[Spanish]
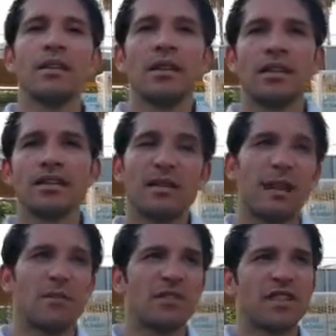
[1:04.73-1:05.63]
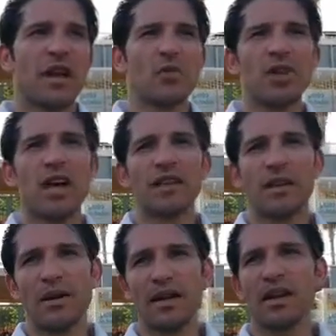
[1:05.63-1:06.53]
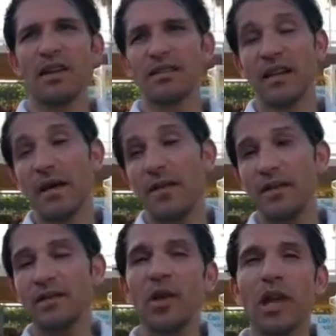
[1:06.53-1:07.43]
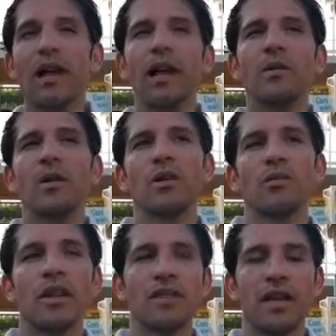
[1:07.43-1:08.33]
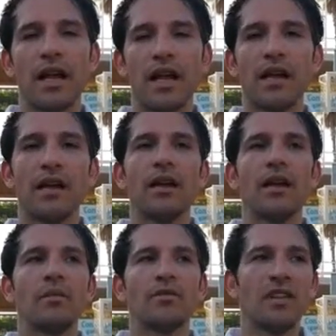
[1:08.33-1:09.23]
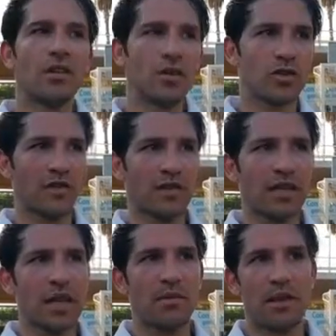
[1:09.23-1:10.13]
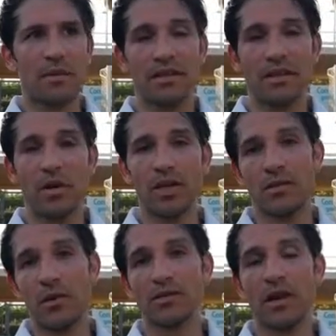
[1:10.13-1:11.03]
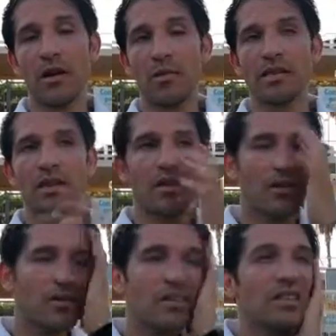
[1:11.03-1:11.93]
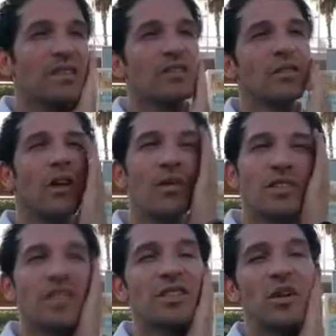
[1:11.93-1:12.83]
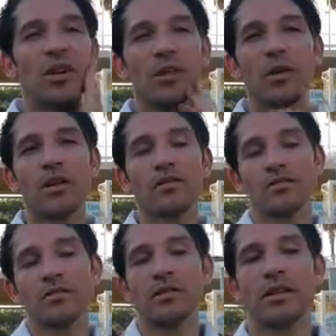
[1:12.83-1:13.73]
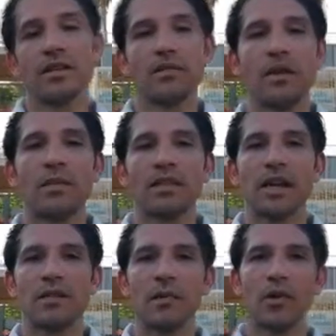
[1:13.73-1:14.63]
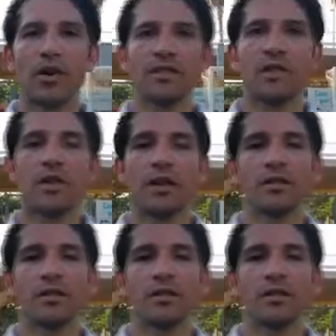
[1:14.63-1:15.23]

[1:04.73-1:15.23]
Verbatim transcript: esta semana hemos entrenado un día también, ya está acabando la temporada y bueno, pues al final eh, hemos tenido dos al final de la primera parte buenas que podíamos haber convertido. No lo hemos hecho y bueno, la segunda parte cambia un poco la historia.